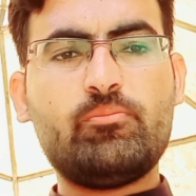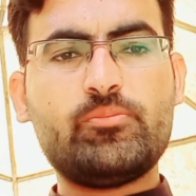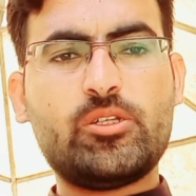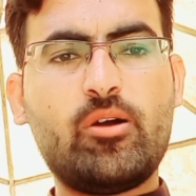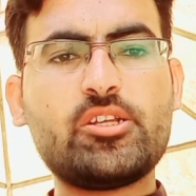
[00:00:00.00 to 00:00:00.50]

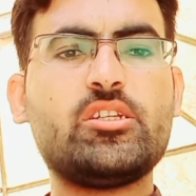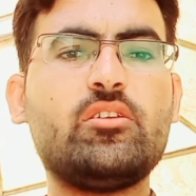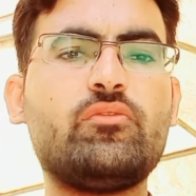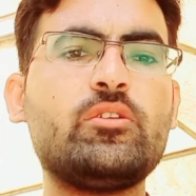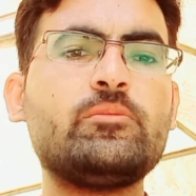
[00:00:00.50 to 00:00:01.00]
शहबाज
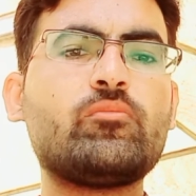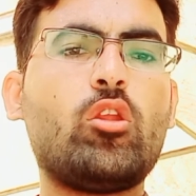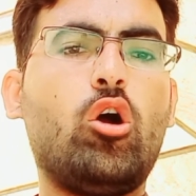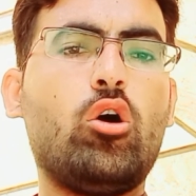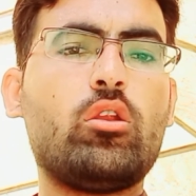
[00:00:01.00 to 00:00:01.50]

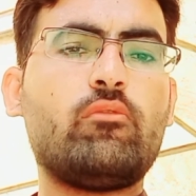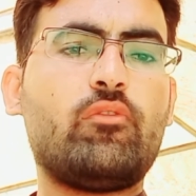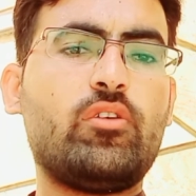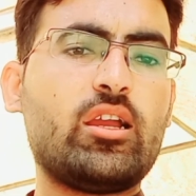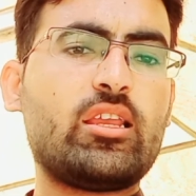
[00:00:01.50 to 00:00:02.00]
शरीफ और
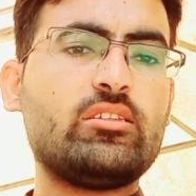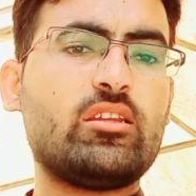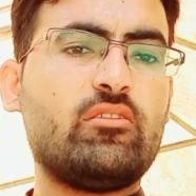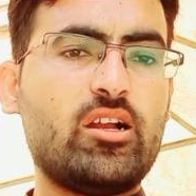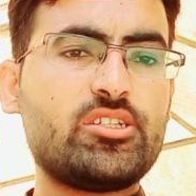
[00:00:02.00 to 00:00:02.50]
वफाक के अंदर
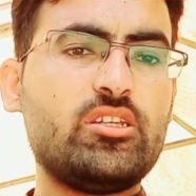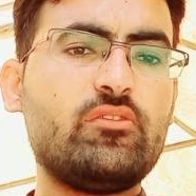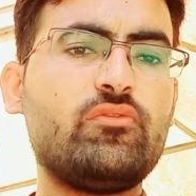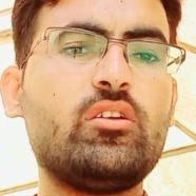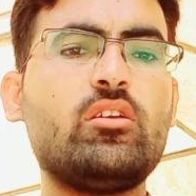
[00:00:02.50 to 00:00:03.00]
नवाज
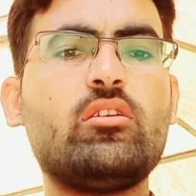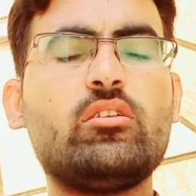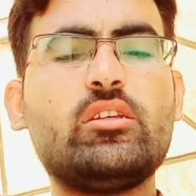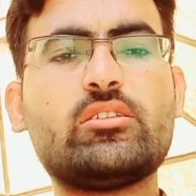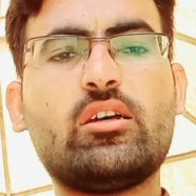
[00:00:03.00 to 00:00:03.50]
शरीफ
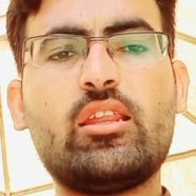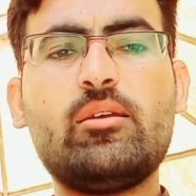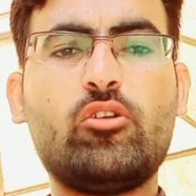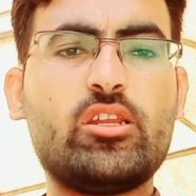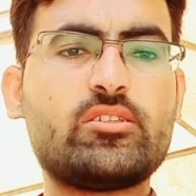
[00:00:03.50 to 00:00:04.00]
ये सारे
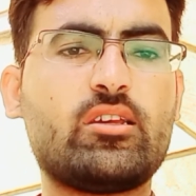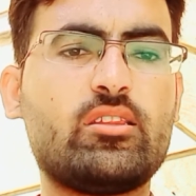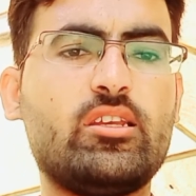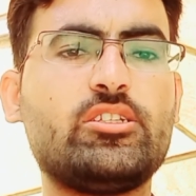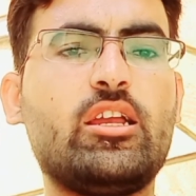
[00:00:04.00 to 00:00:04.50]
मुनस कर
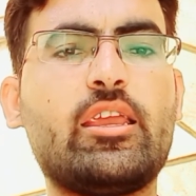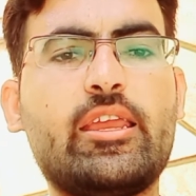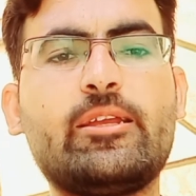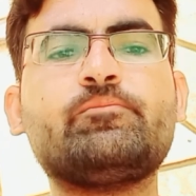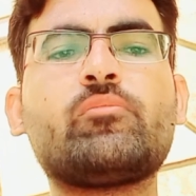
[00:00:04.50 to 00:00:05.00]
दिए
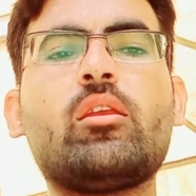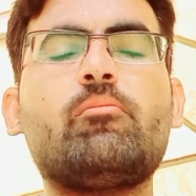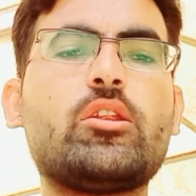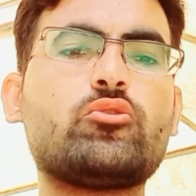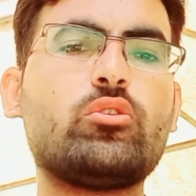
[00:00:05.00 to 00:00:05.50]
जाएंगे
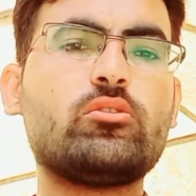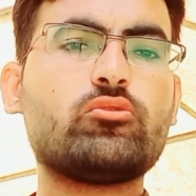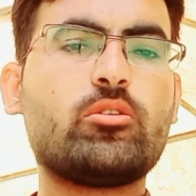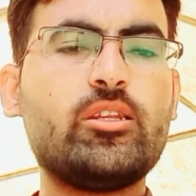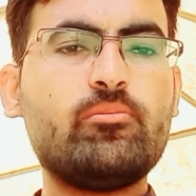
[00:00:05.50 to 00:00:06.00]
बार सूरत
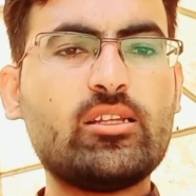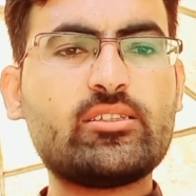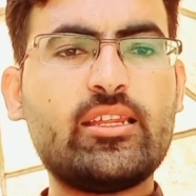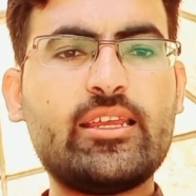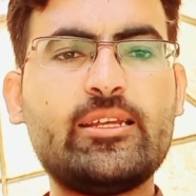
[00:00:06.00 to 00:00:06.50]
उसके बाद हम बात
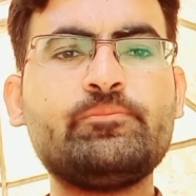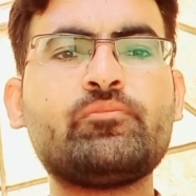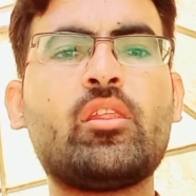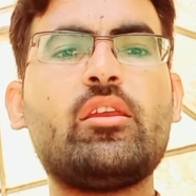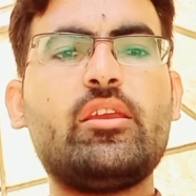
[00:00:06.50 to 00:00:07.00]
करेंगे
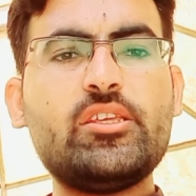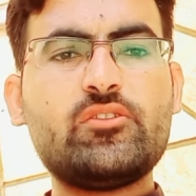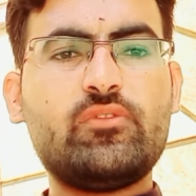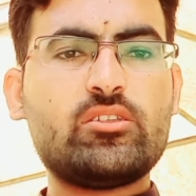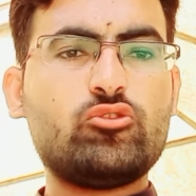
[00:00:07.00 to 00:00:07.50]
इस
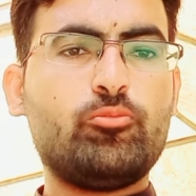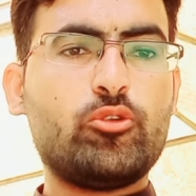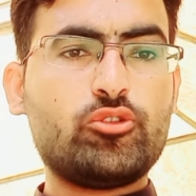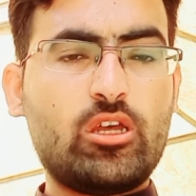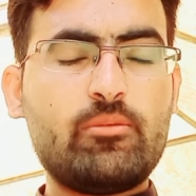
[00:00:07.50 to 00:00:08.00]
वक्त जो
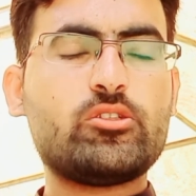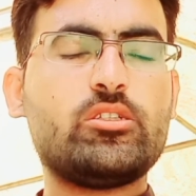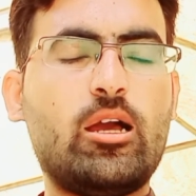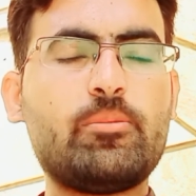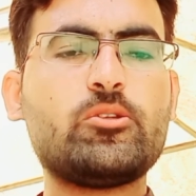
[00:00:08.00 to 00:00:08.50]
बलूचिस्तान में
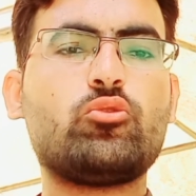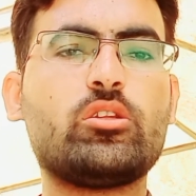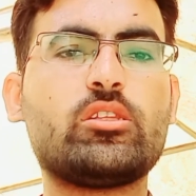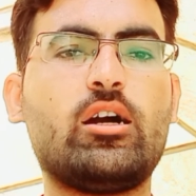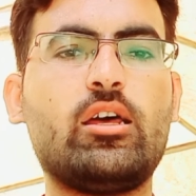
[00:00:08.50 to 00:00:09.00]
सैलाब की
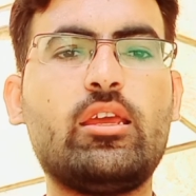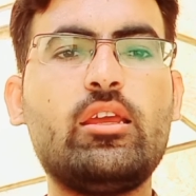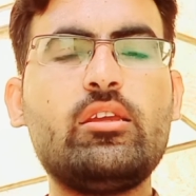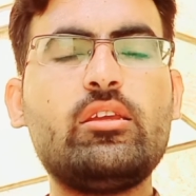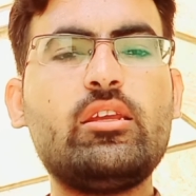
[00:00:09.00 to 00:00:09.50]
सूरत हाल है
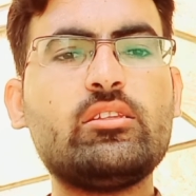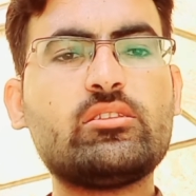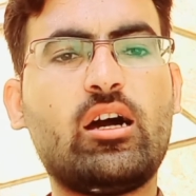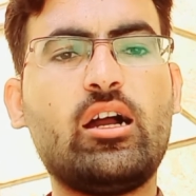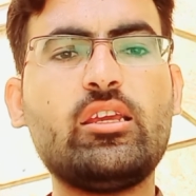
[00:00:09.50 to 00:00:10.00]

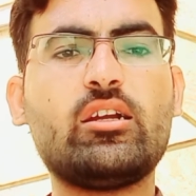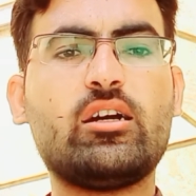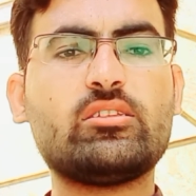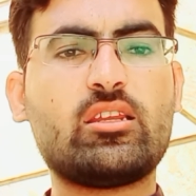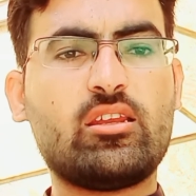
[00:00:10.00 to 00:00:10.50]
इंतहाई
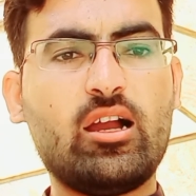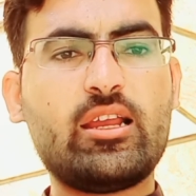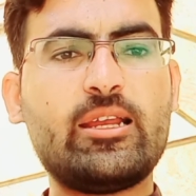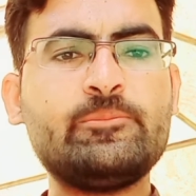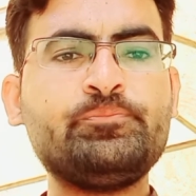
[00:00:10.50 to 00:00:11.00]
ख़तरनाक है